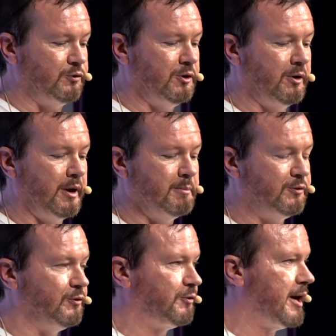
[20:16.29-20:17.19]

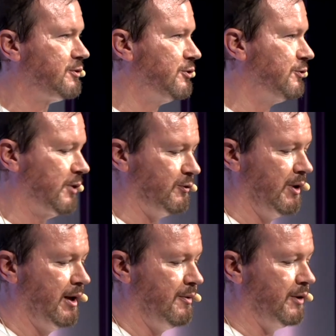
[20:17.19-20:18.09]
ネオリベラリズムでは
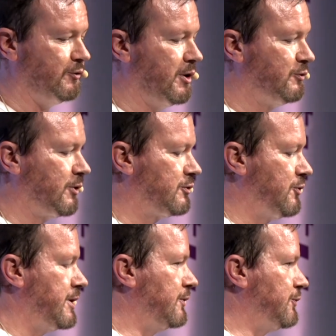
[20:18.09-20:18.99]
あその
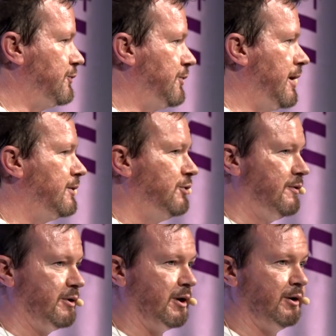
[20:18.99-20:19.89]
法
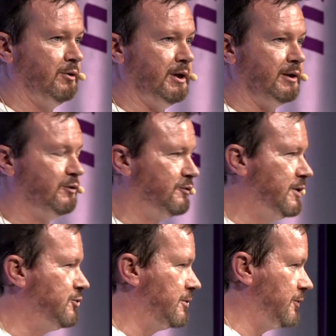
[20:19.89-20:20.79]
リズム
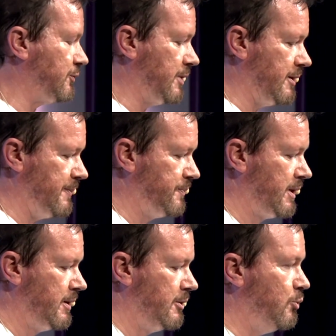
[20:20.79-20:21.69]
えー、
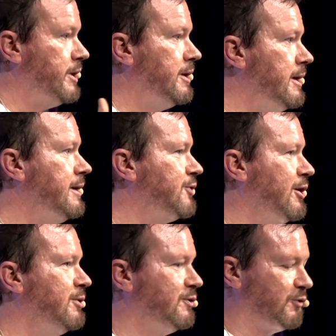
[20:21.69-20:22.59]
法リズムが、まあ、
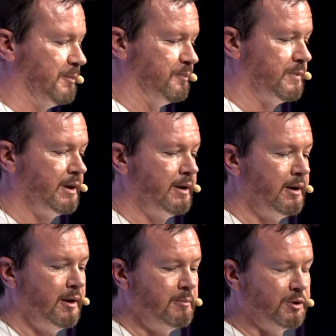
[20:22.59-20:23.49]
全体論が優れていると
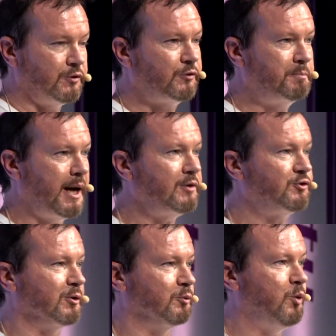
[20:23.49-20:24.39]
いうんですけれども
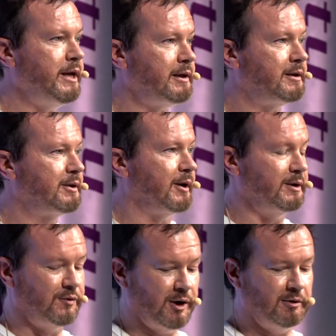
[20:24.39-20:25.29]
そうではな
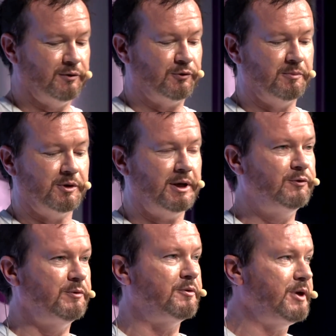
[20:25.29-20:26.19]
いもちろん
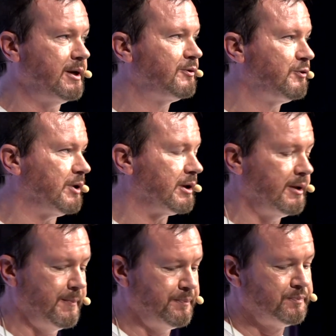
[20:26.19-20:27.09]
全体論というのは
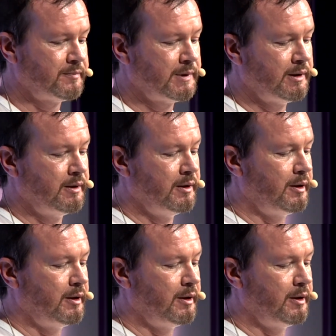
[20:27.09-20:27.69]
必要であるただ個